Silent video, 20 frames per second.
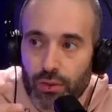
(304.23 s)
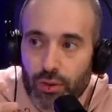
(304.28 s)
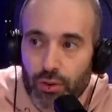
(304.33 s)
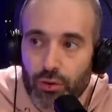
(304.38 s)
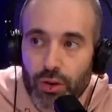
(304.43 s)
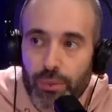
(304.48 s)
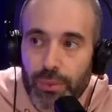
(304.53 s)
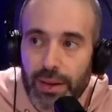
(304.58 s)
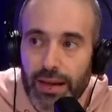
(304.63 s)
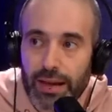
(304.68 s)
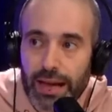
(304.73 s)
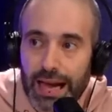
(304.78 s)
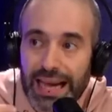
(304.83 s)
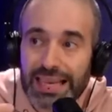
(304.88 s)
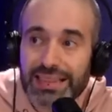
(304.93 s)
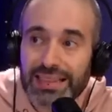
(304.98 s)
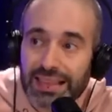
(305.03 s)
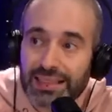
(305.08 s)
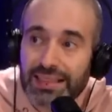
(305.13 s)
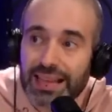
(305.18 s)
hay llueve
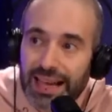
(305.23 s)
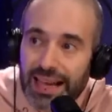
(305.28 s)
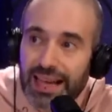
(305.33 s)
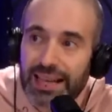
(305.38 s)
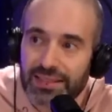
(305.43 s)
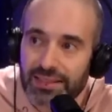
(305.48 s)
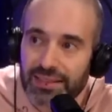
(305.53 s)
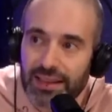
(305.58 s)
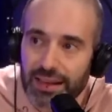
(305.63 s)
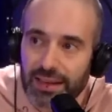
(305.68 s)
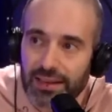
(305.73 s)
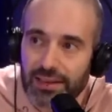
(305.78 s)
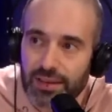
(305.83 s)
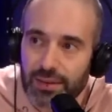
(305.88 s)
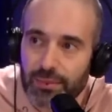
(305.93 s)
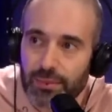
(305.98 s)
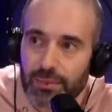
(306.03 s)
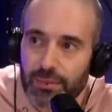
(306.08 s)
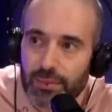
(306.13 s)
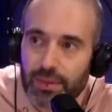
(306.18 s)
hay tanta gente.
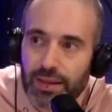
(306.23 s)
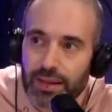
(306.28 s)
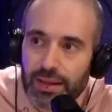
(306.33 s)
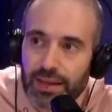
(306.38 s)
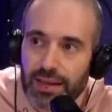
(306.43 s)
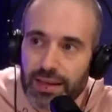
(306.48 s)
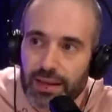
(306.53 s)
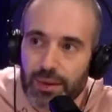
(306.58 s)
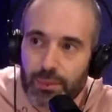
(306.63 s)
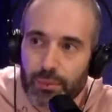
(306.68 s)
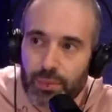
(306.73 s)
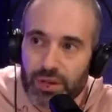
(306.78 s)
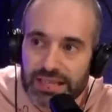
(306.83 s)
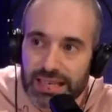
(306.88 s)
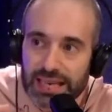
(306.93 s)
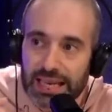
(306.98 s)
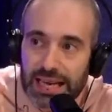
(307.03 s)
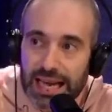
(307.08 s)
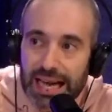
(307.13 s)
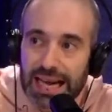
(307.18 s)
Exacto. Ah, pues
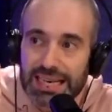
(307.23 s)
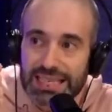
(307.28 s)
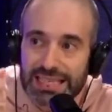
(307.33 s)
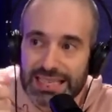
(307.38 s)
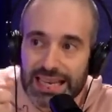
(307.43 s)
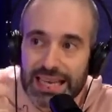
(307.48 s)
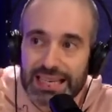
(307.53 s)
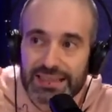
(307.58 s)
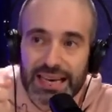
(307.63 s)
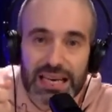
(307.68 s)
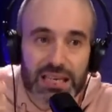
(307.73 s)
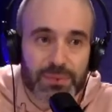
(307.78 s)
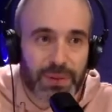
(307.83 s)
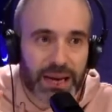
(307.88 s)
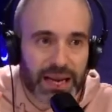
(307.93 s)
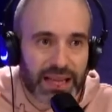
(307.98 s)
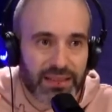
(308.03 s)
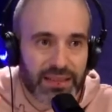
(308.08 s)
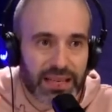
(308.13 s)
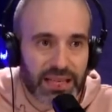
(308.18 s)
que al ser
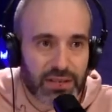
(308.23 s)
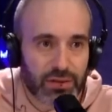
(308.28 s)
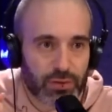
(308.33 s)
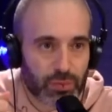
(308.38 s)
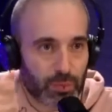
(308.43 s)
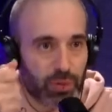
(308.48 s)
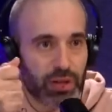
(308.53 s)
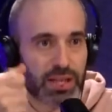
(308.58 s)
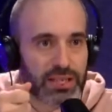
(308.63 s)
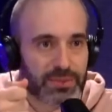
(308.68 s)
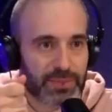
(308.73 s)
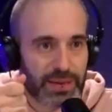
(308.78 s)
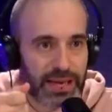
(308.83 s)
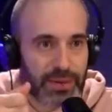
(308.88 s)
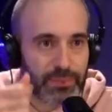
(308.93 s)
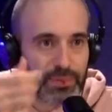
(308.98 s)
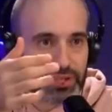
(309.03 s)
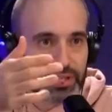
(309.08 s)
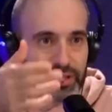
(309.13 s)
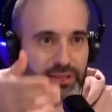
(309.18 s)
transparentes, tú puedes
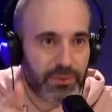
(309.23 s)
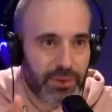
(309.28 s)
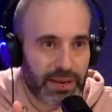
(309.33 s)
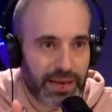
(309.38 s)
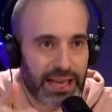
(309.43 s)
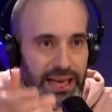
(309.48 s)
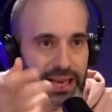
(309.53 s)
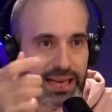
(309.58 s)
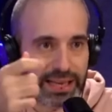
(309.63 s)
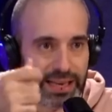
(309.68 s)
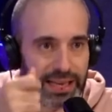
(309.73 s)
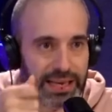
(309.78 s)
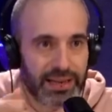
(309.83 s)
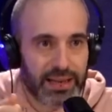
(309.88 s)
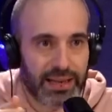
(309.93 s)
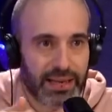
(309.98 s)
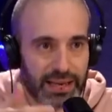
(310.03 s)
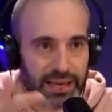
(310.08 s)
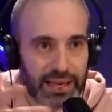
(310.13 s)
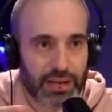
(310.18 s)
ver pues si te viene alguien
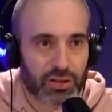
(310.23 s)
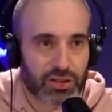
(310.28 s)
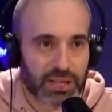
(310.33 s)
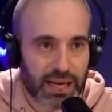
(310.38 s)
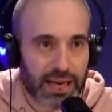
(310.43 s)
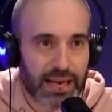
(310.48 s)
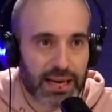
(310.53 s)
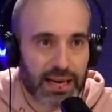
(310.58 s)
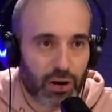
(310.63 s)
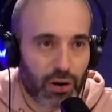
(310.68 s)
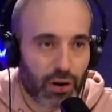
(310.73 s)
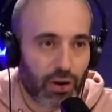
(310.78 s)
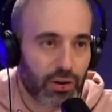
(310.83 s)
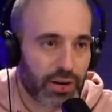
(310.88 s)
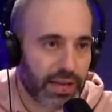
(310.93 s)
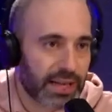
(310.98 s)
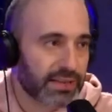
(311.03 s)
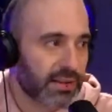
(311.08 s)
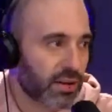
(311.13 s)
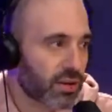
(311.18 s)
y no saca el ojo
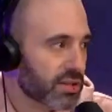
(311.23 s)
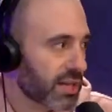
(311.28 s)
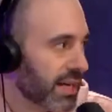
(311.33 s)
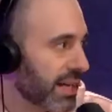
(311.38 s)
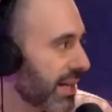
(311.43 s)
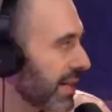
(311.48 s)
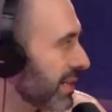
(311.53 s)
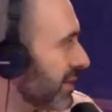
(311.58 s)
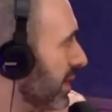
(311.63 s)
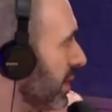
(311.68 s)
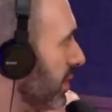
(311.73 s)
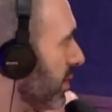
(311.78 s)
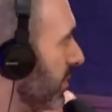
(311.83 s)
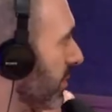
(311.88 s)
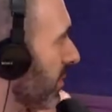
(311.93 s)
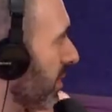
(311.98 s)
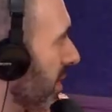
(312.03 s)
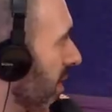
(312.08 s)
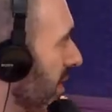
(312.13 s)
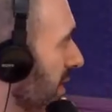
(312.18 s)
ni que te lo saquen a ti. Para
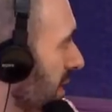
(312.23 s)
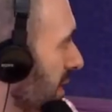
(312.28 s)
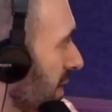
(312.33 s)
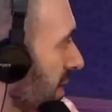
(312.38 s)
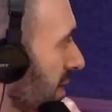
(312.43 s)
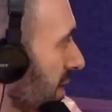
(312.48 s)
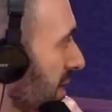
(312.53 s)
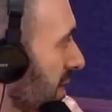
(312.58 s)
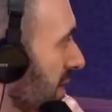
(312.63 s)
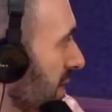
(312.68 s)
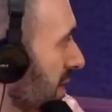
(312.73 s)
no ah, chocar, Es que aquí en